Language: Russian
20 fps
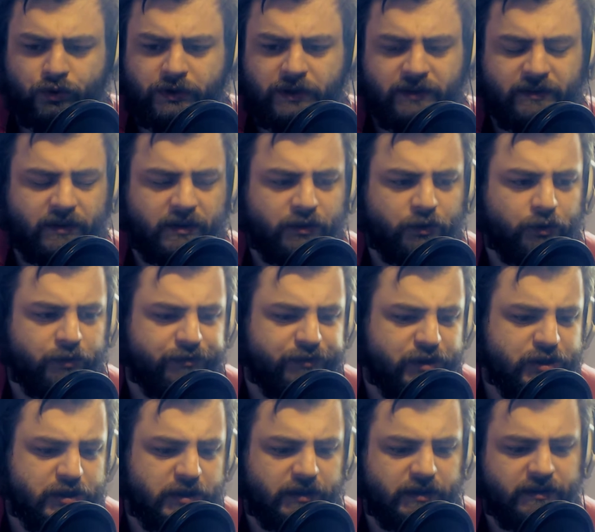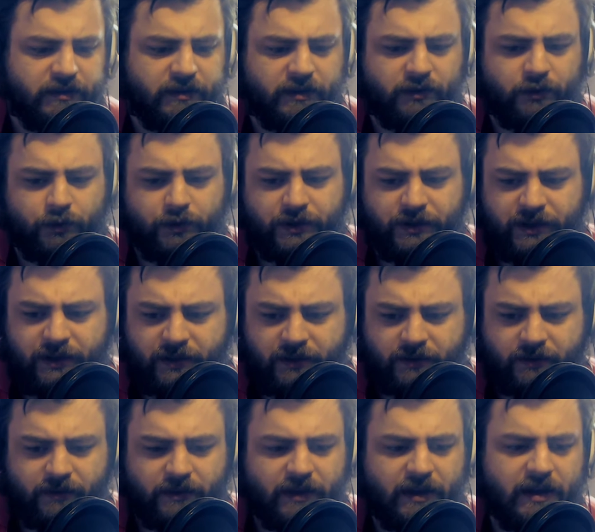на те, которые вышли, на те, которые
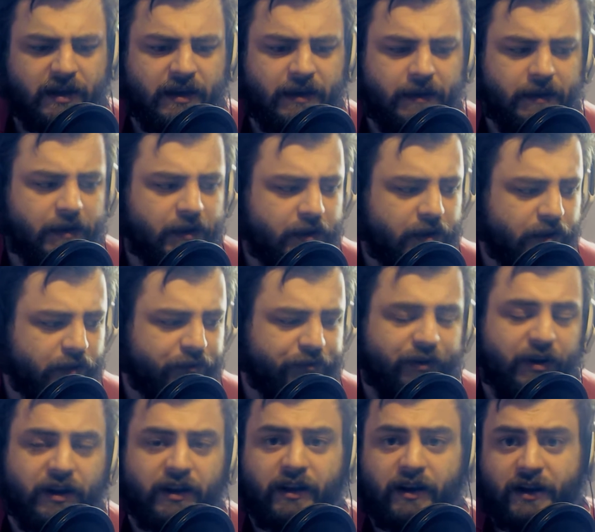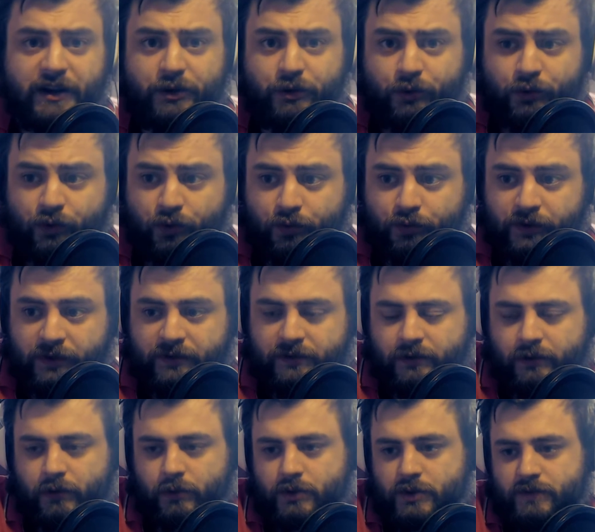нет, на Far Cry New Dawn,
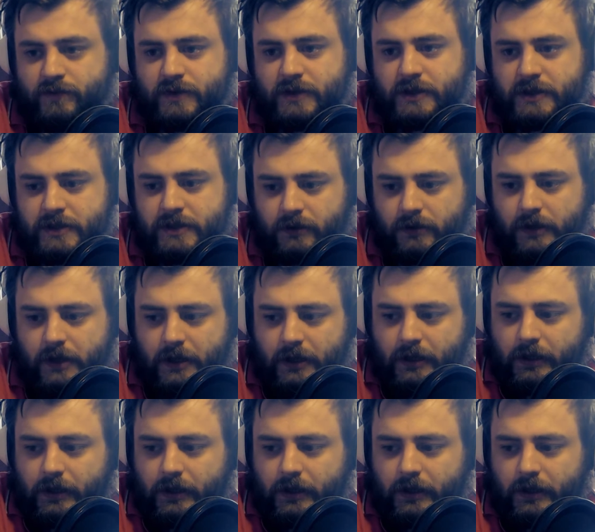один ключ выкатил,